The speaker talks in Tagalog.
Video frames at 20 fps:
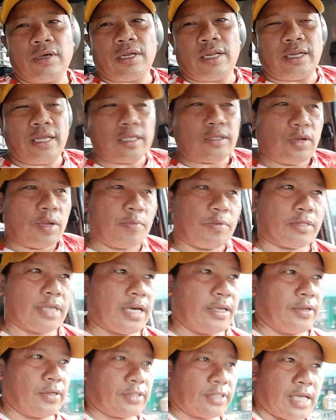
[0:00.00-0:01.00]
nandito na po
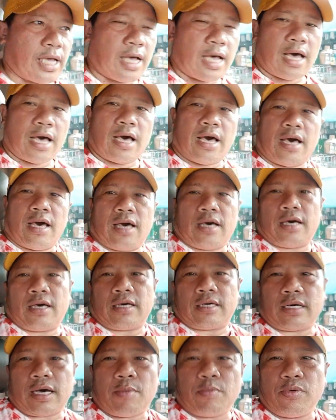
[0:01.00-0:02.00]
tayo sa
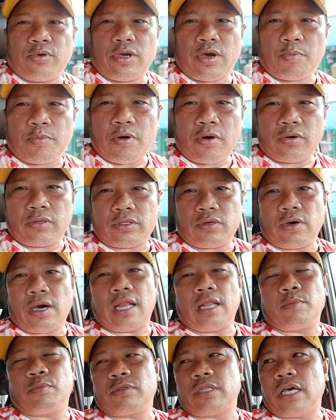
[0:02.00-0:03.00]
Kabuya po. So
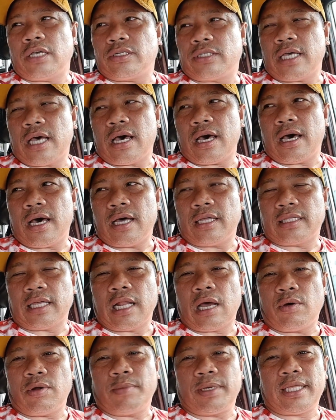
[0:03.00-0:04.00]
galing po tayo sa
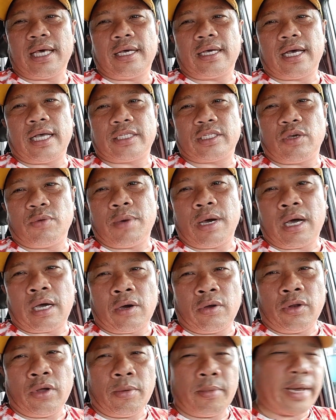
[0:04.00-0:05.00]
Tanawan, Batangas. So mga
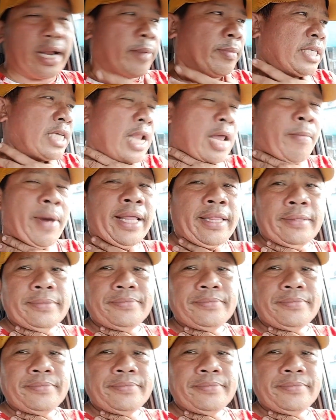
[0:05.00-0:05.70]
kondo, maraming salamat.